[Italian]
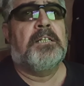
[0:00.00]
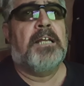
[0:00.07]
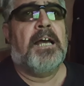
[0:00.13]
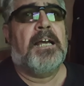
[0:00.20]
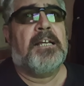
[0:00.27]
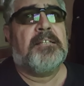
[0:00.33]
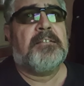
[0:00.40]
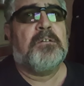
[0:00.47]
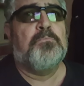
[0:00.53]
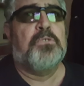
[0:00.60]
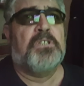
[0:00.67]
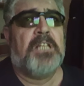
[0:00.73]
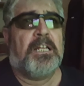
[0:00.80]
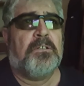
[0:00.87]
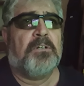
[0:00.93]
Dai, che si è
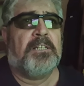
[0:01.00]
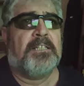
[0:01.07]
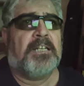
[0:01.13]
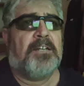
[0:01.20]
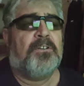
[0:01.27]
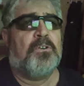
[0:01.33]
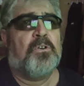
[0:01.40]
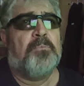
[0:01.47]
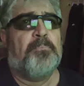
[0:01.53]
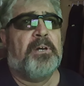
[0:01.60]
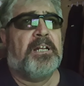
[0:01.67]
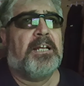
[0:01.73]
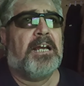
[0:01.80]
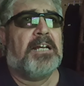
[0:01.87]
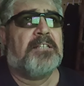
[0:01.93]
buttato Andrea, lo rompe
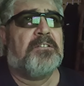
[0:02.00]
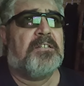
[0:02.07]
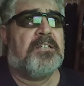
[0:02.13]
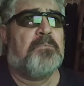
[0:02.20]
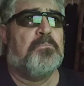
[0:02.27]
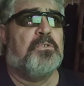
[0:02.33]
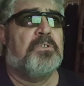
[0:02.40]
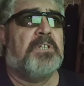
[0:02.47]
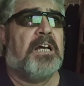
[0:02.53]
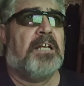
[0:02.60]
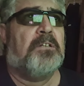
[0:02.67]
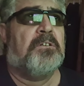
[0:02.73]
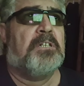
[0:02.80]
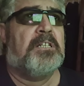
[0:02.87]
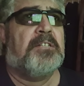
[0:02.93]
il cazzo, si è
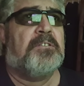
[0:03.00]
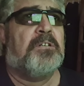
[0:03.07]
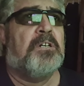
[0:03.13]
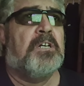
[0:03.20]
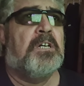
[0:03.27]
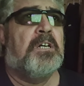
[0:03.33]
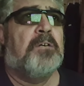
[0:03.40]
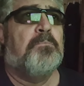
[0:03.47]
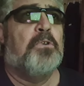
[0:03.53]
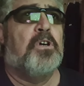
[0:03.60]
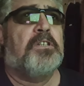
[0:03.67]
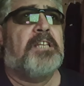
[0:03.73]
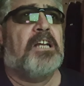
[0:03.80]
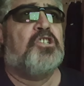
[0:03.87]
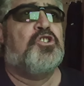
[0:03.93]
buttato, Cristo.
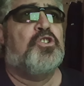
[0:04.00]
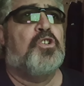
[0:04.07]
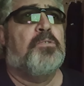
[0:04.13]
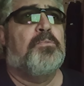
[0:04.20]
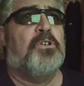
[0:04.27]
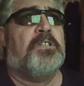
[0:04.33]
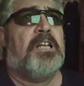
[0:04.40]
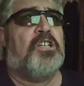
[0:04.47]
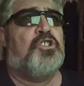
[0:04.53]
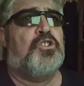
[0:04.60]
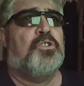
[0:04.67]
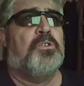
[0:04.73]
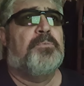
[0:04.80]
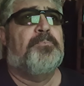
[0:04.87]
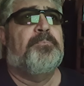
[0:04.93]
Butta giù, butta
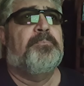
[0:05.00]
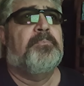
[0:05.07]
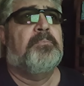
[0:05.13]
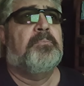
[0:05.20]
giù.